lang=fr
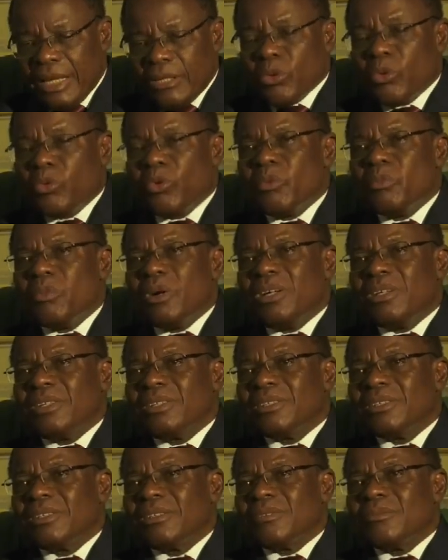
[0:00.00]
les
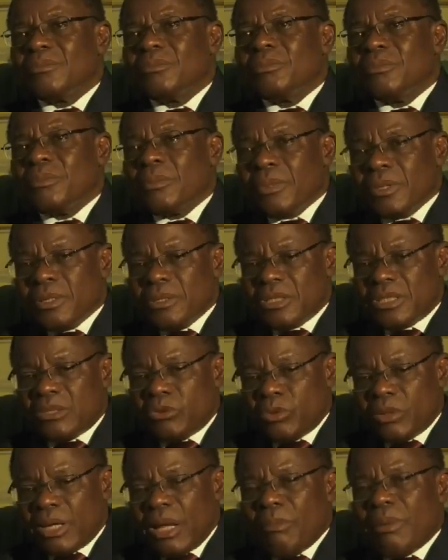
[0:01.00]
documents
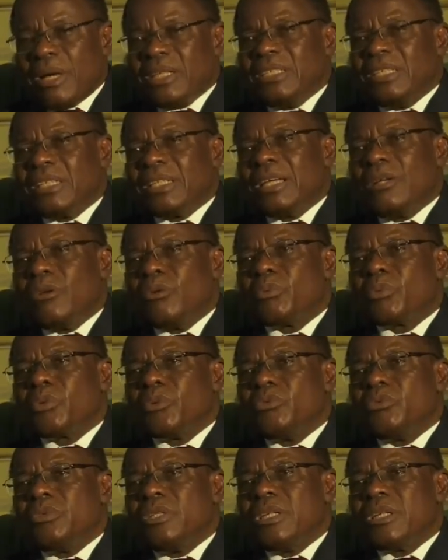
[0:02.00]
sur la base desquels on,
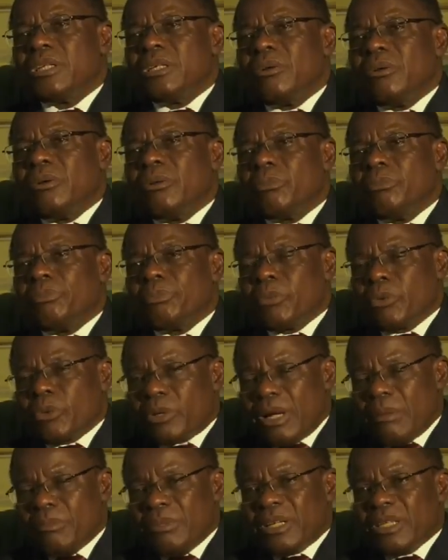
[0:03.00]
produit on
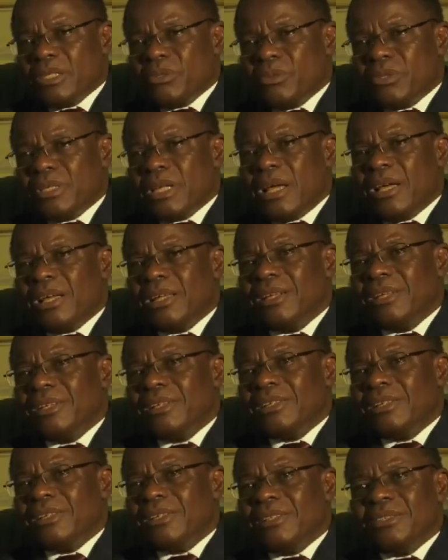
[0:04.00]
proclame les résultats
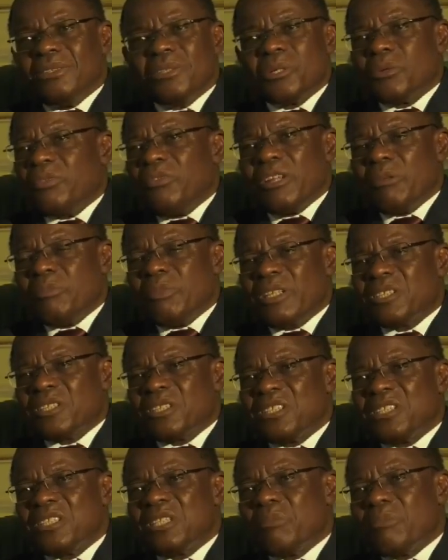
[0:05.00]
ne reflètent pas
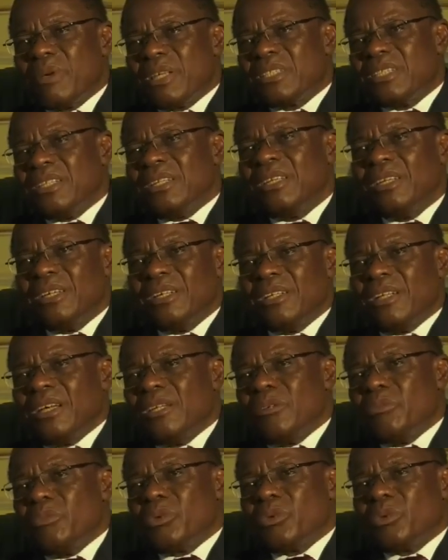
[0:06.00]
ce qui s'est passé
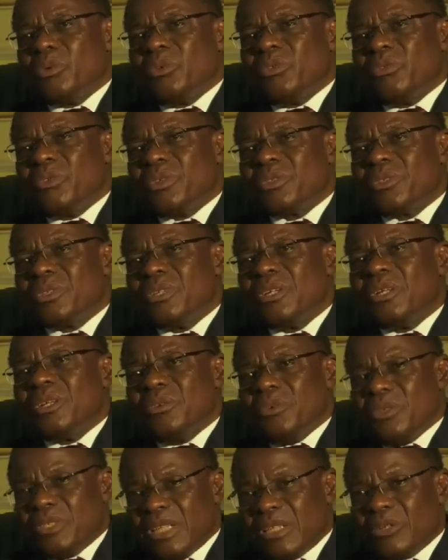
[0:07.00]
dans les bureaux de vote
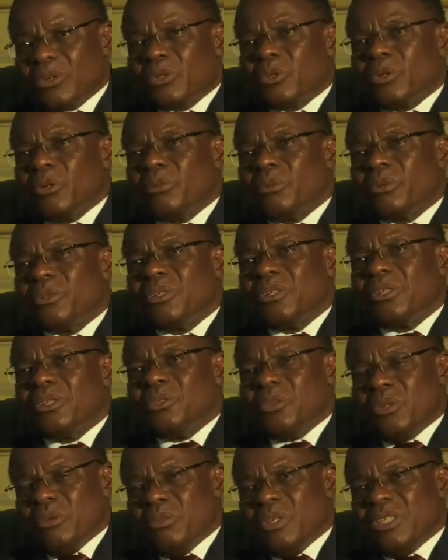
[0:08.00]
le 7 octobre
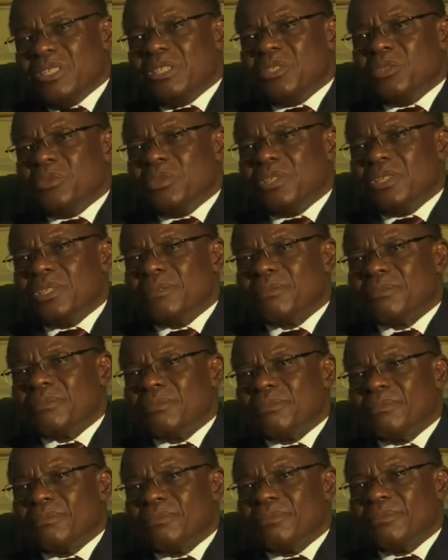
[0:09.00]
2018.
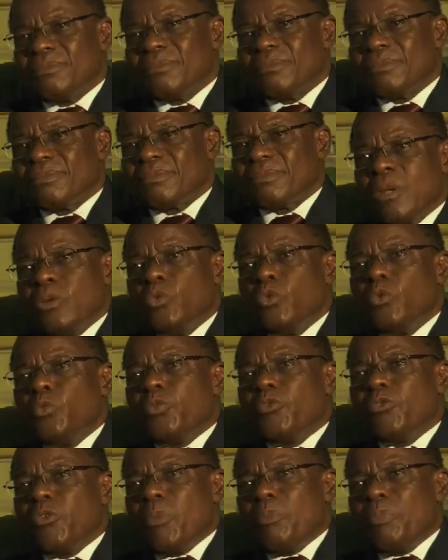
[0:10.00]
Nous
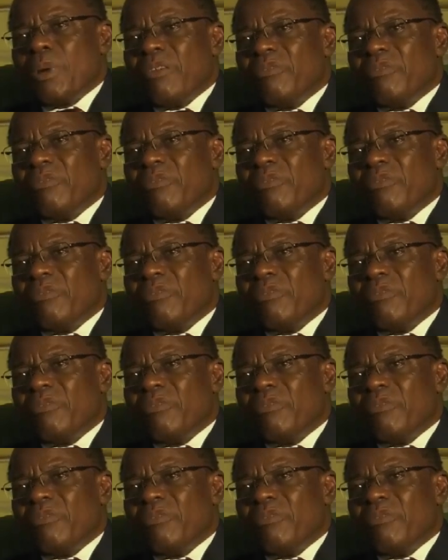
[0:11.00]
ne pouvons